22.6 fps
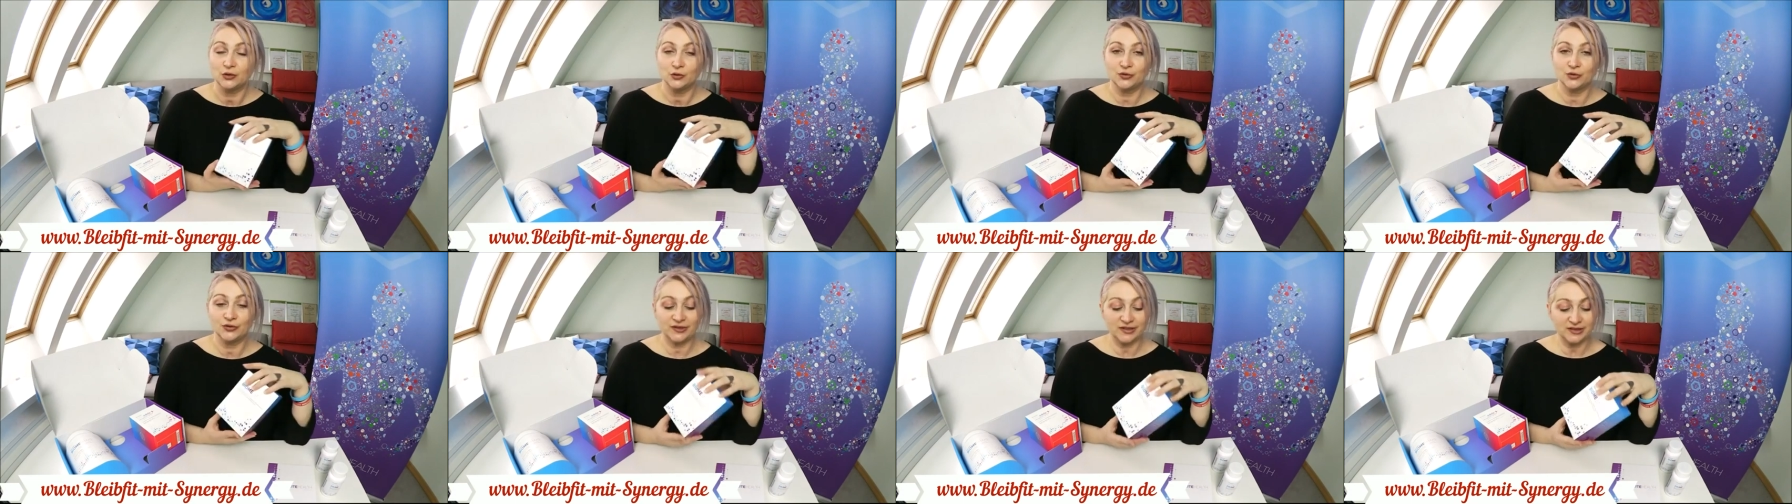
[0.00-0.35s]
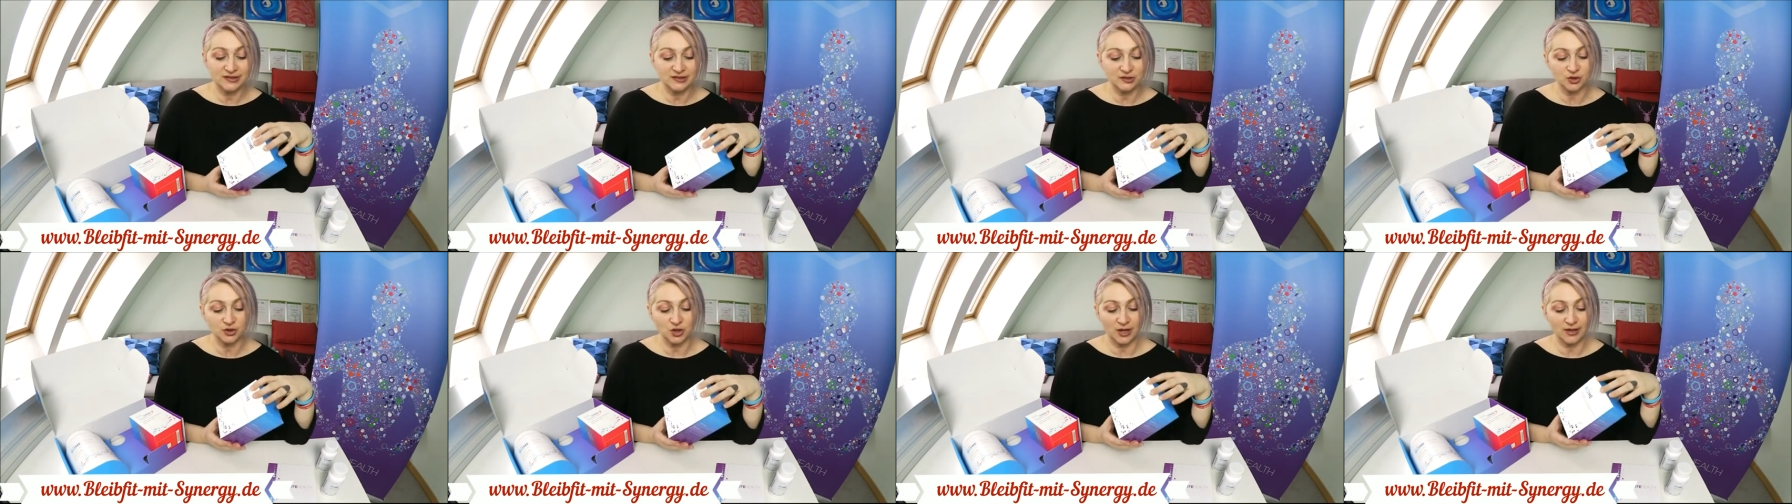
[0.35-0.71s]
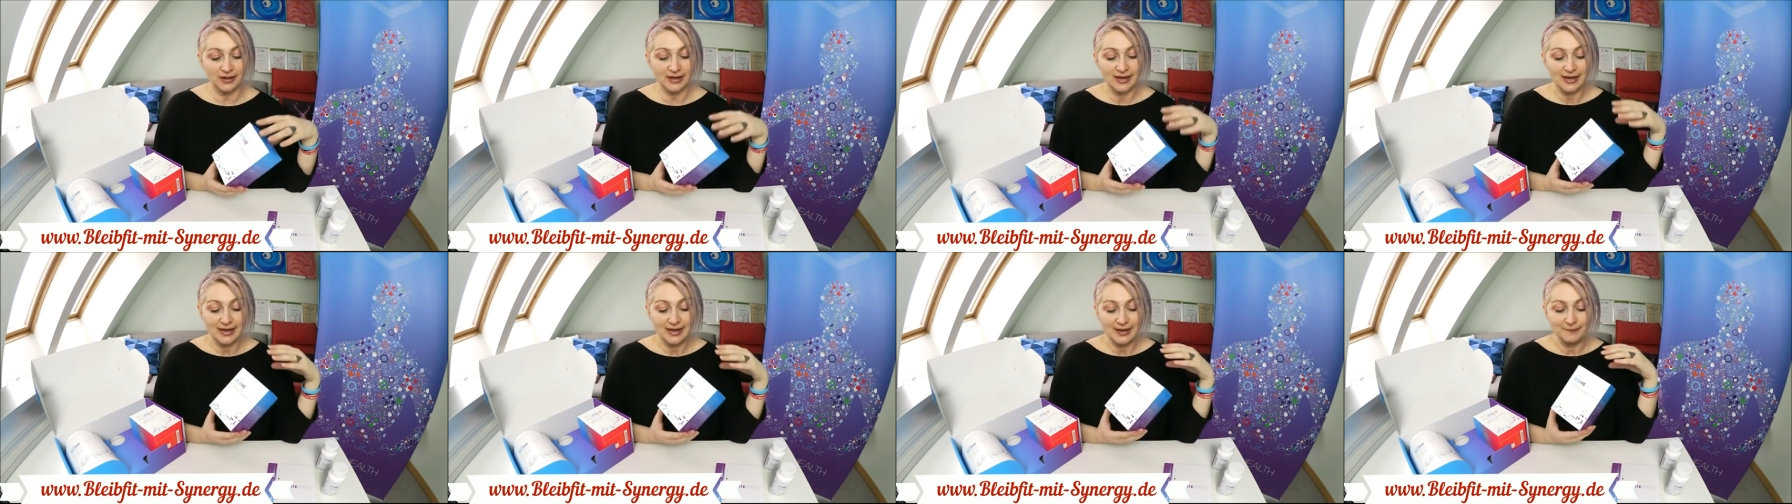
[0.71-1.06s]
Du siehst
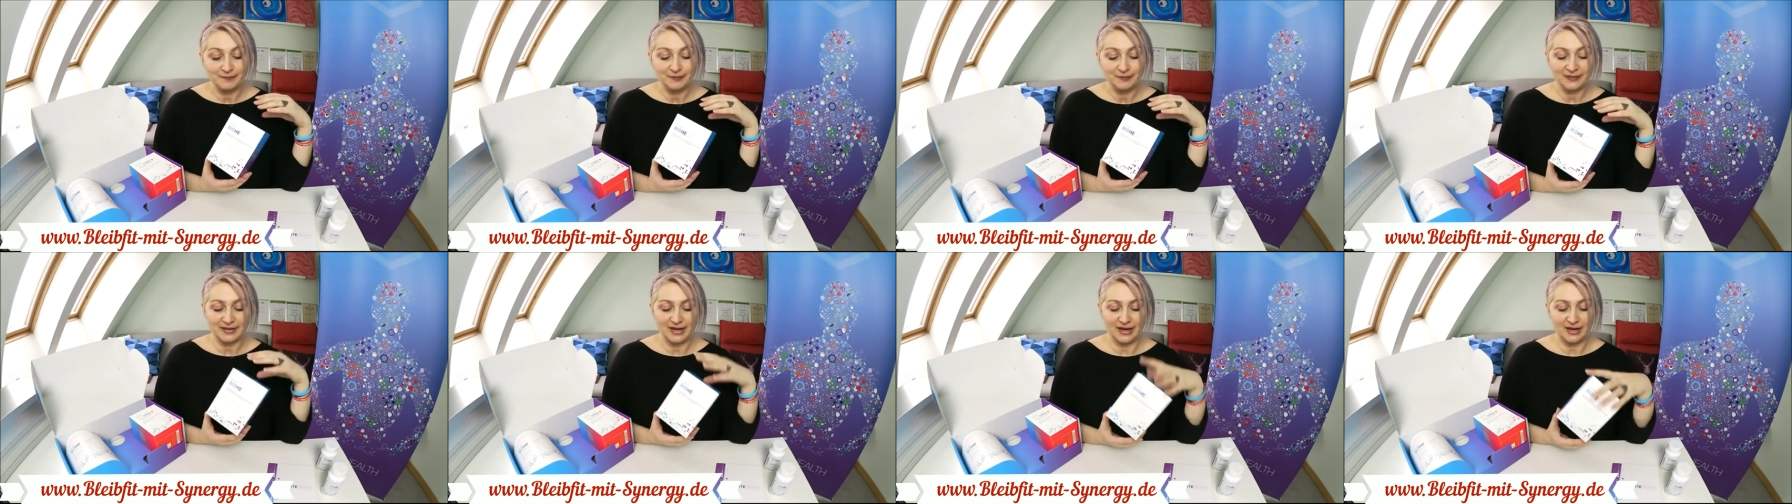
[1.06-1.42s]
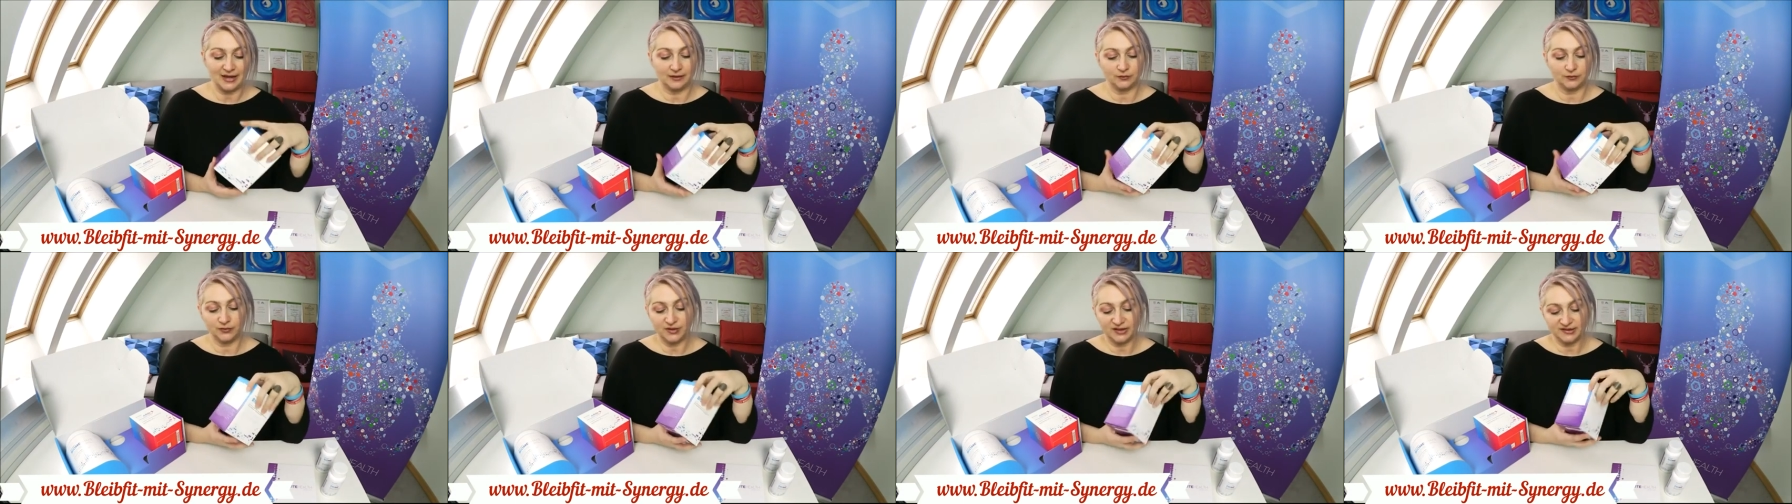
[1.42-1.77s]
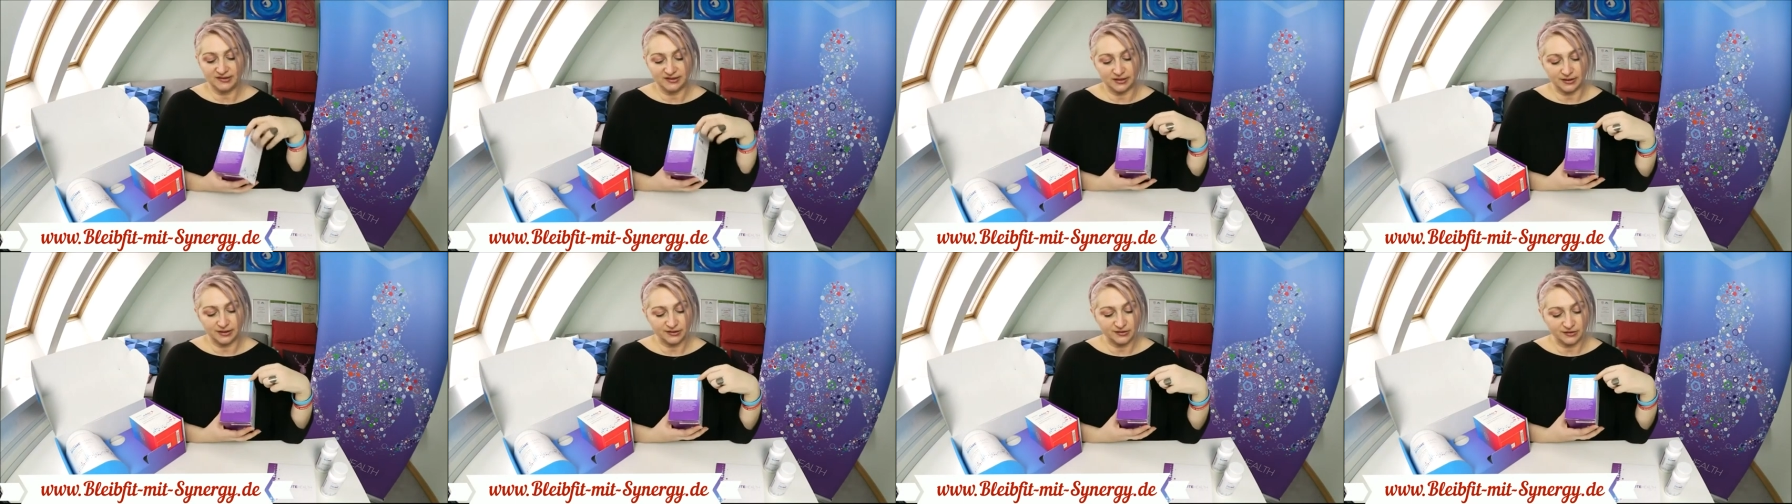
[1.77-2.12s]
schon, äh, und
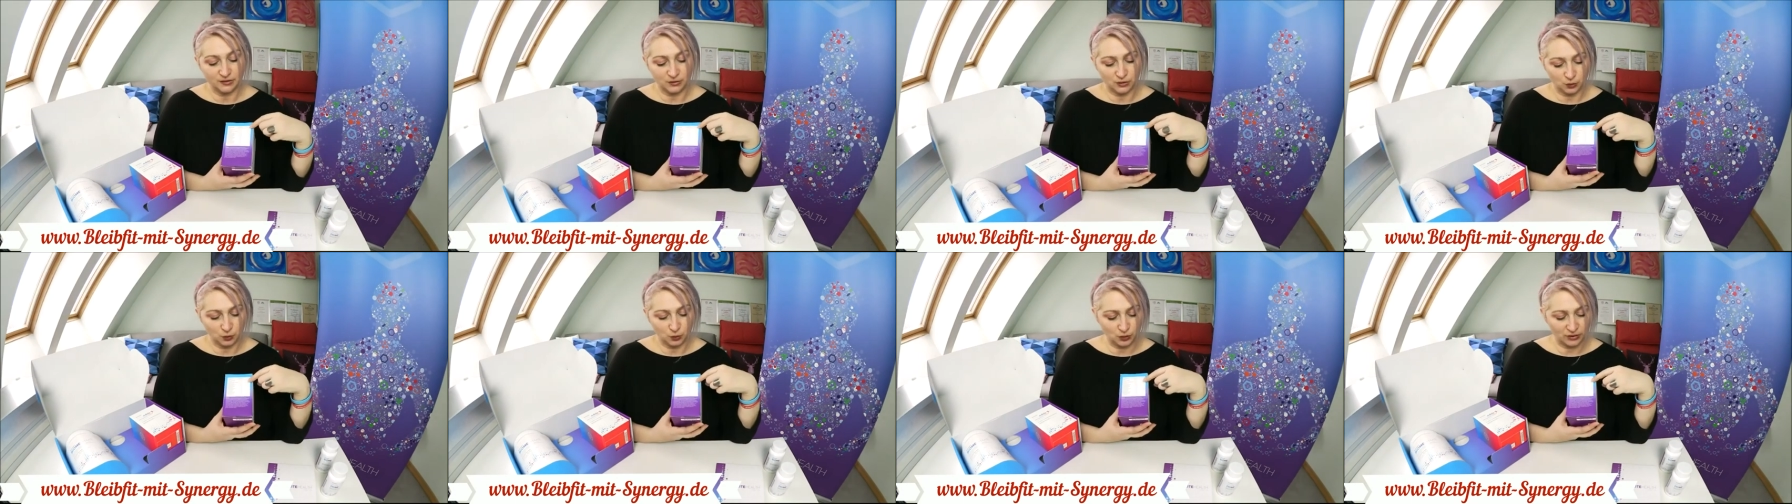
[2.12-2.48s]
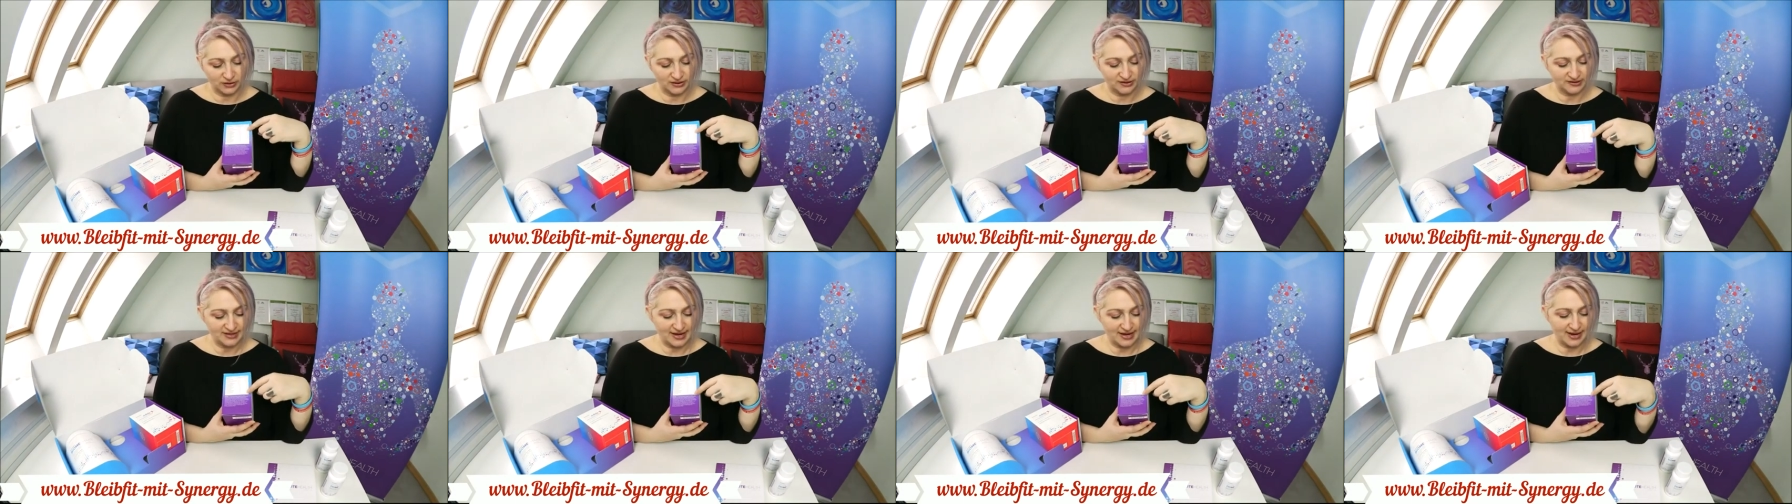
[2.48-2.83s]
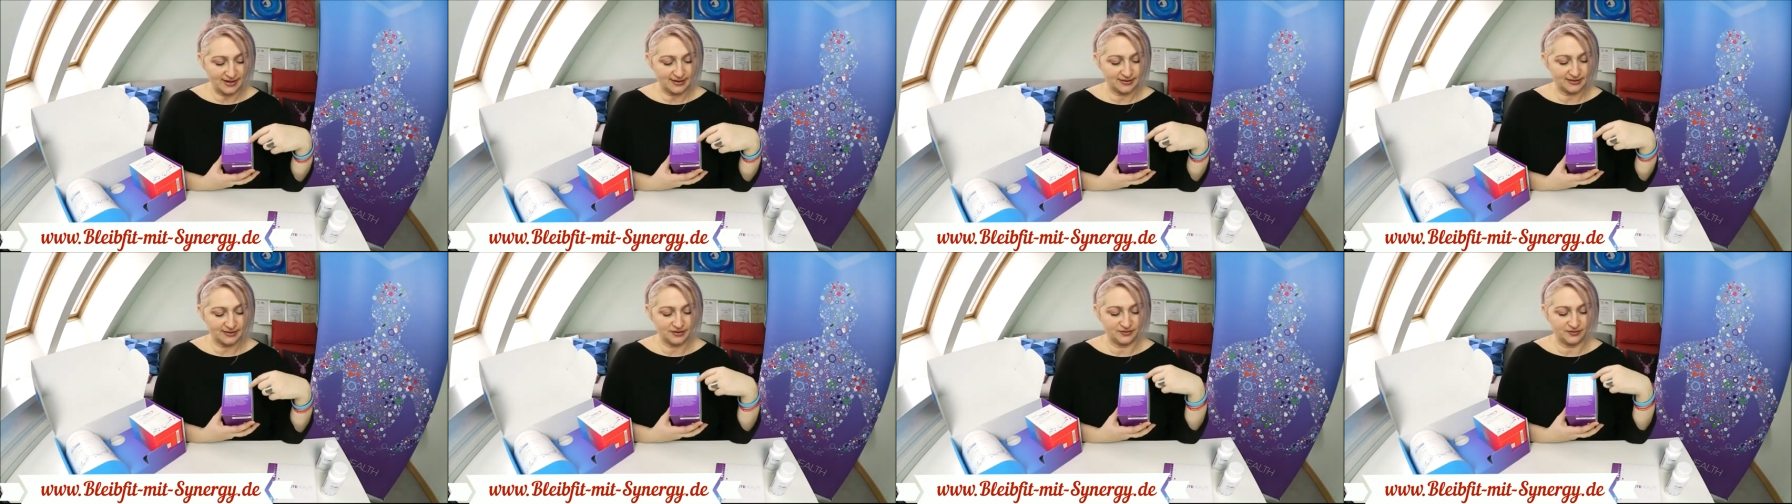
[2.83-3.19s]
das sind jetzt nur die Sachen,